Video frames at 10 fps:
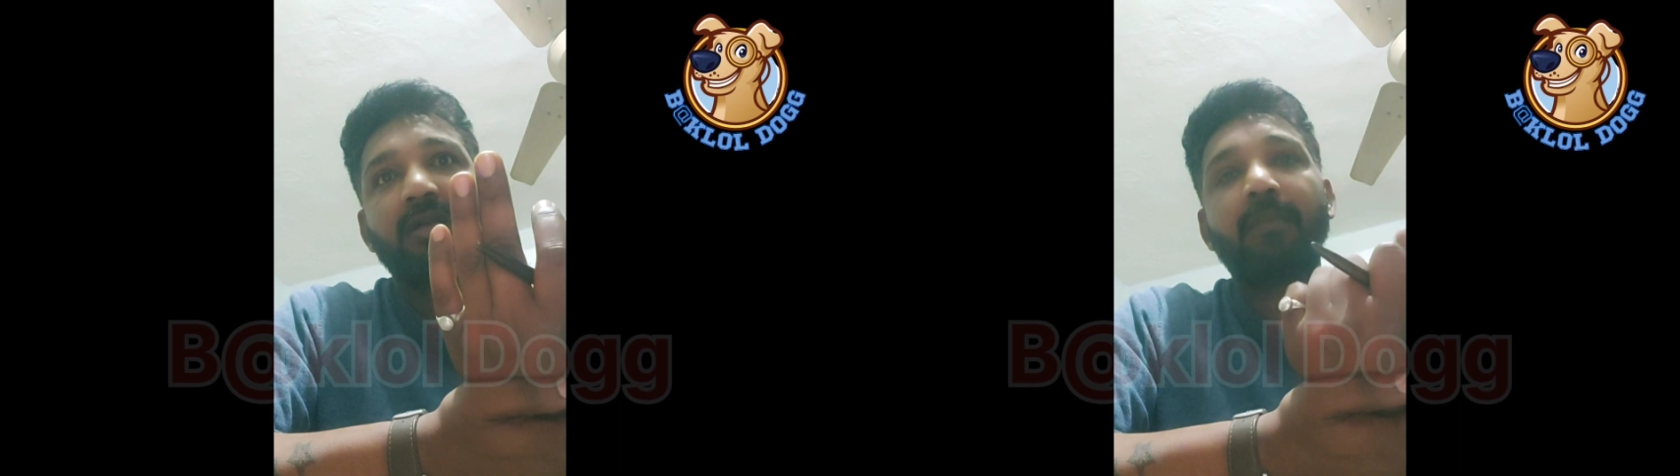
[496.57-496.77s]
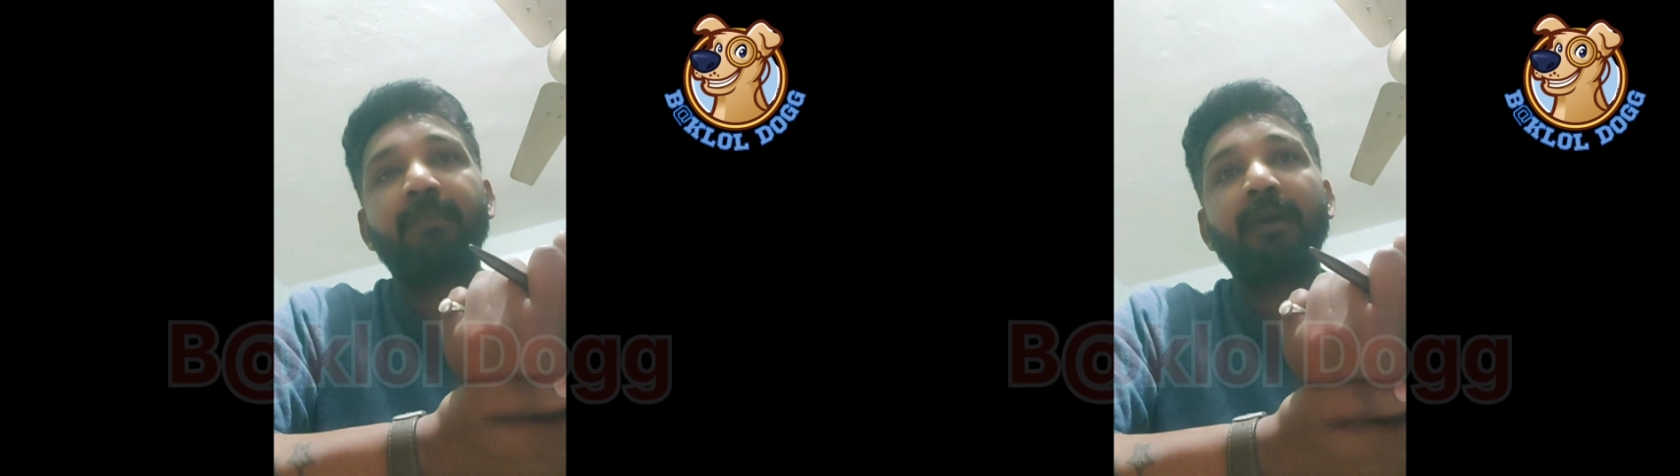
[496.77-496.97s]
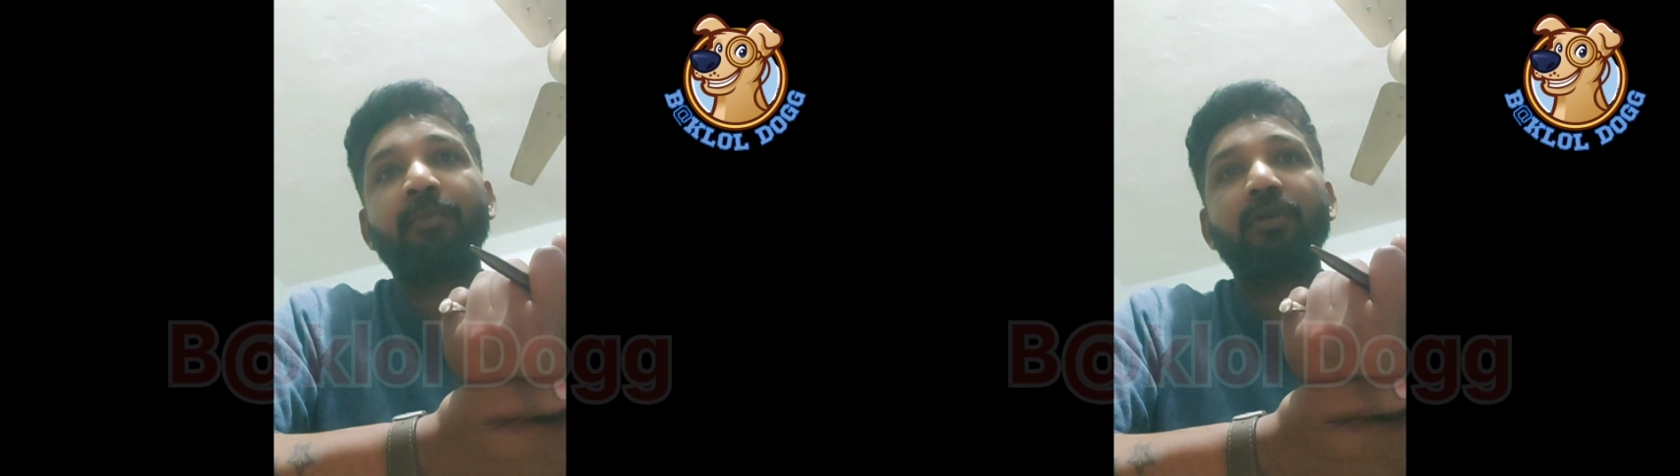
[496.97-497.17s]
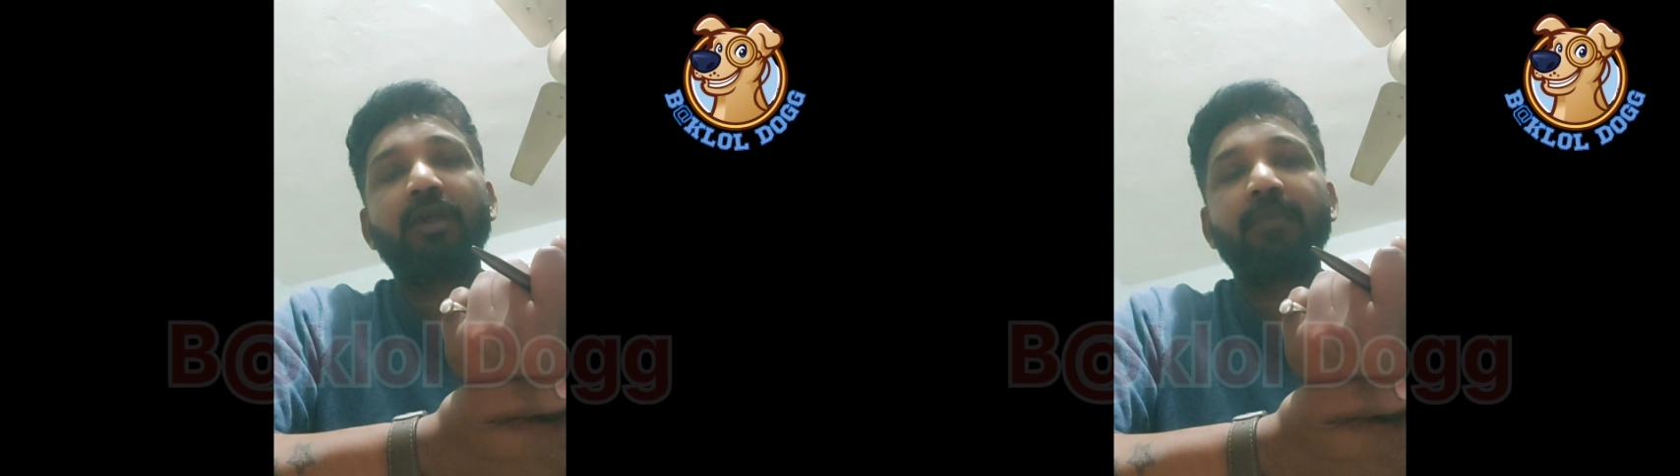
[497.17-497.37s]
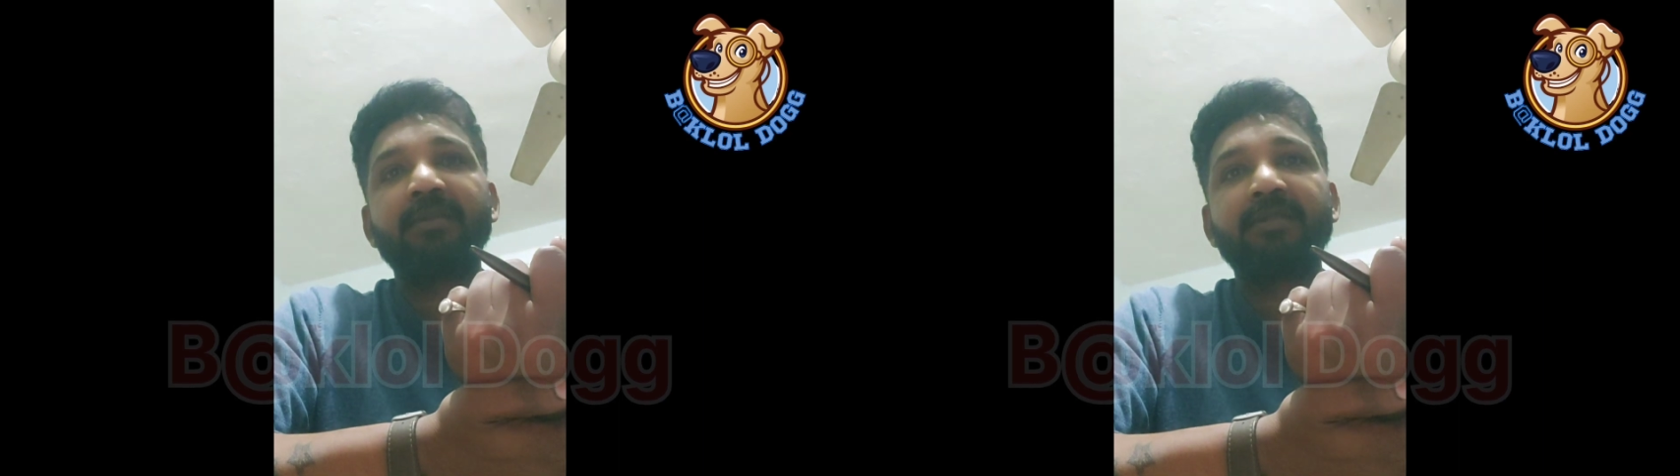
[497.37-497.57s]
गब्बर बोल
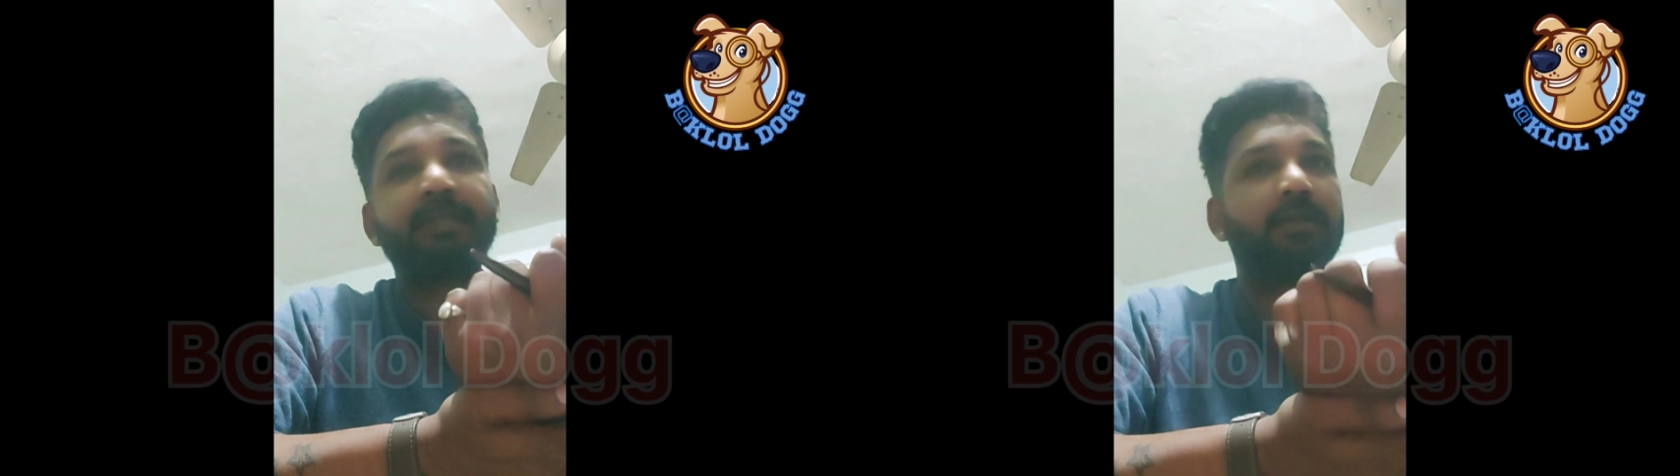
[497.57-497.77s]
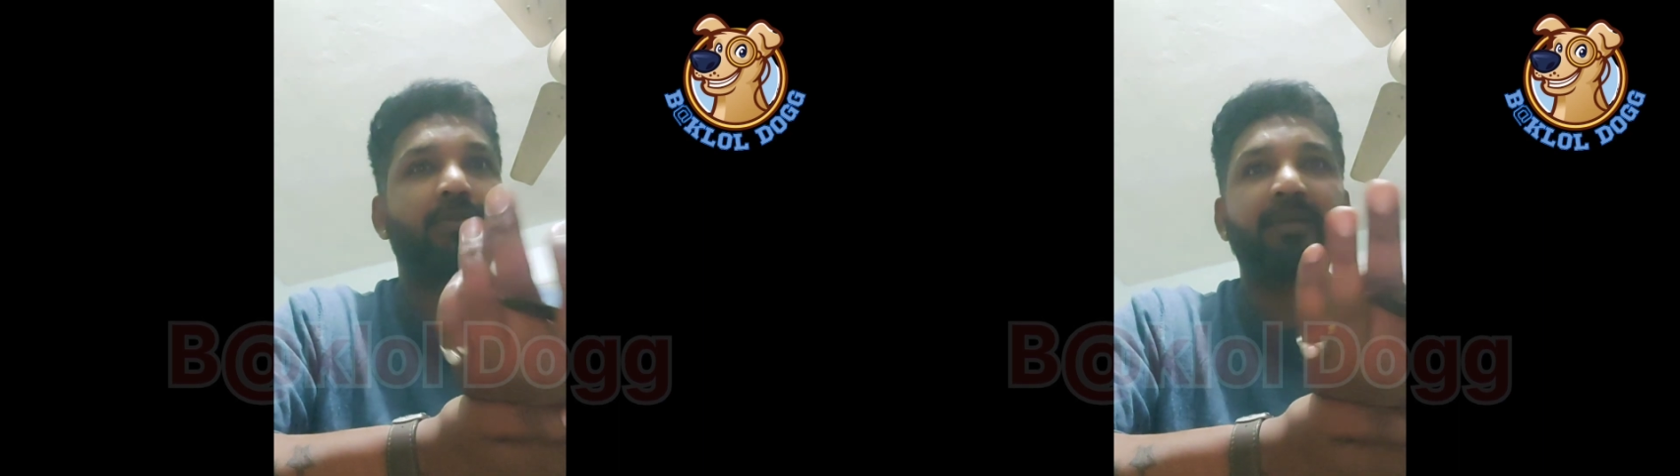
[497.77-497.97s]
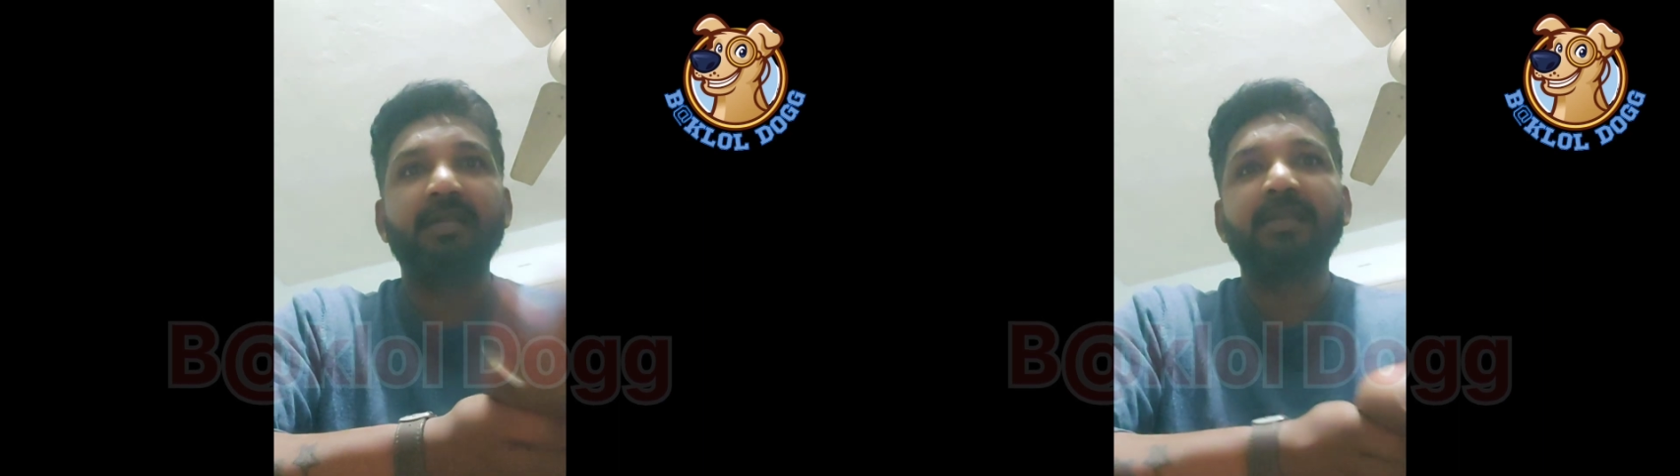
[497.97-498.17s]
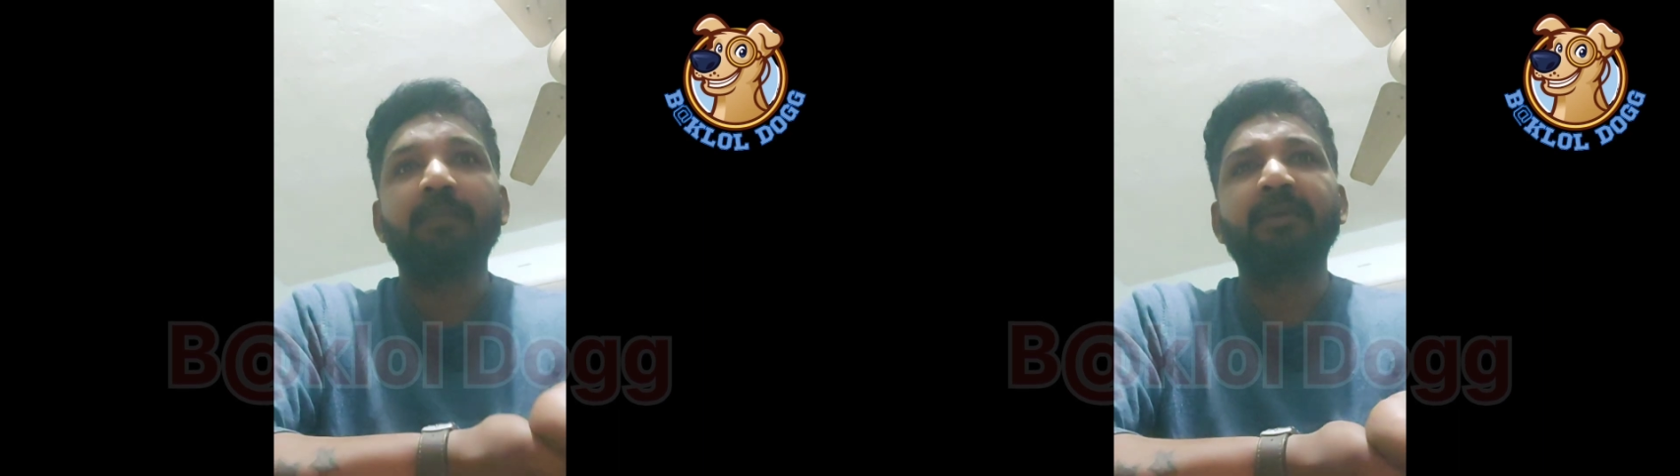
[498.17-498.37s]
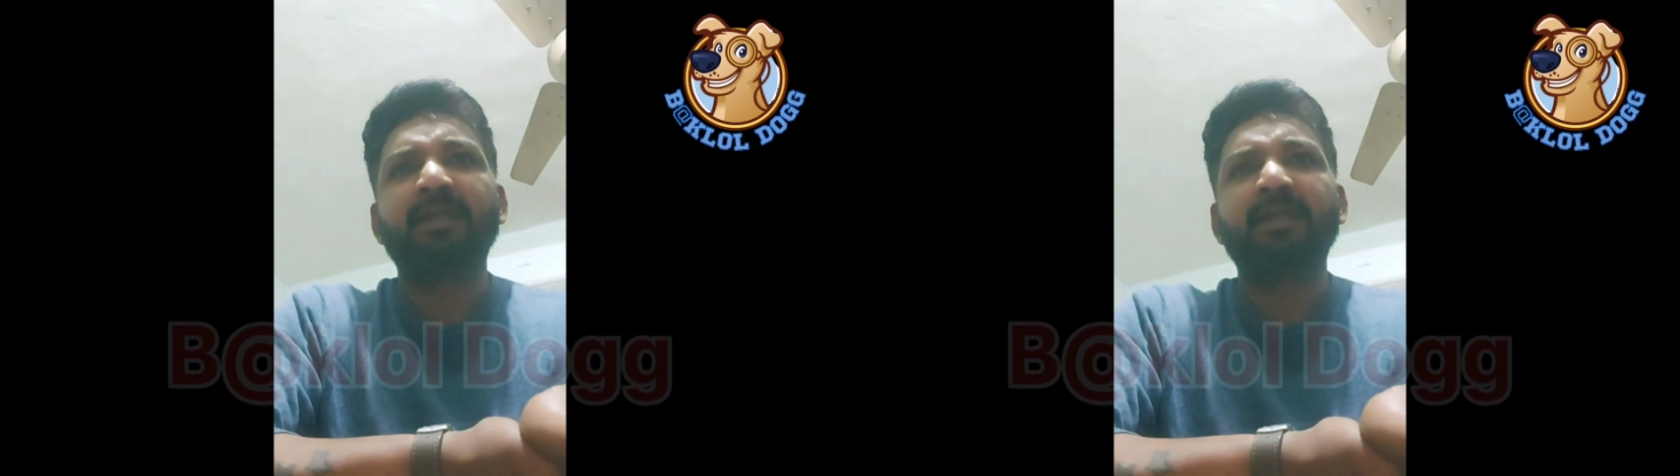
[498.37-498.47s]
रहा बसंती को मेरे सामने